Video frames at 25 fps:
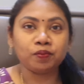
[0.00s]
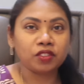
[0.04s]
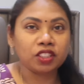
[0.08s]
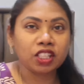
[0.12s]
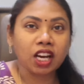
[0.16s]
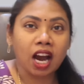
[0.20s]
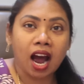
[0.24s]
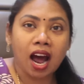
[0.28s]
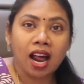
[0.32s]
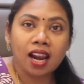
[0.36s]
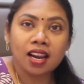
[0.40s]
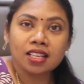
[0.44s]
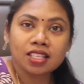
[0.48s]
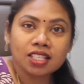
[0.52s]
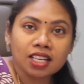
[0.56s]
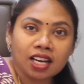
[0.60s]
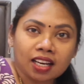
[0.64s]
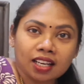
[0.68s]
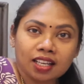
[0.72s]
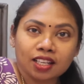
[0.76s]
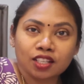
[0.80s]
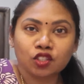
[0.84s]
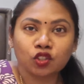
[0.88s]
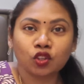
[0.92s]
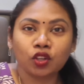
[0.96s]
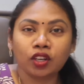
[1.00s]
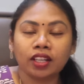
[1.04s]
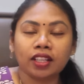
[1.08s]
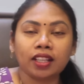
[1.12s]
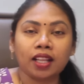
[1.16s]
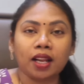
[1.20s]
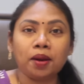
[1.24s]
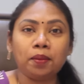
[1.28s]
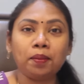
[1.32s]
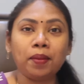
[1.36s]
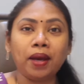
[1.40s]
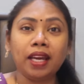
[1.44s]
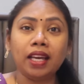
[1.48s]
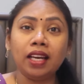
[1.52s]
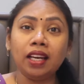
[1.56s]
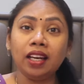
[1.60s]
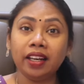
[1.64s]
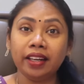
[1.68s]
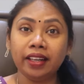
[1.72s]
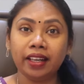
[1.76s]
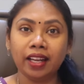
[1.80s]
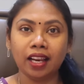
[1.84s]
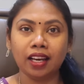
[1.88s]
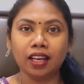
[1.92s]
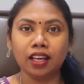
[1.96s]
చాలా చాలా వేసుకునేదాన్ని మెయిన్లీ
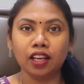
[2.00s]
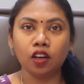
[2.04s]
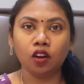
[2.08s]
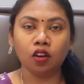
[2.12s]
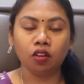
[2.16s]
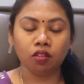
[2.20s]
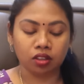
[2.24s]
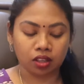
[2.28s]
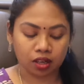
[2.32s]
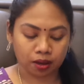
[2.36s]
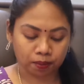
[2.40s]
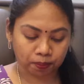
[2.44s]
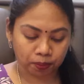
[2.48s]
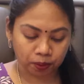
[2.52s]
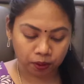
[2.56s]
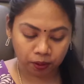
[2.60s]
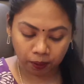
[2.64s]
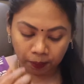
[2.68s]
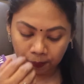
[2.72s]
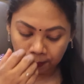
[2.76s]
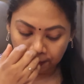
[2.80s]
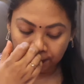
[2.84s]
ఢిల్లీలో ఉన్నప్పుడు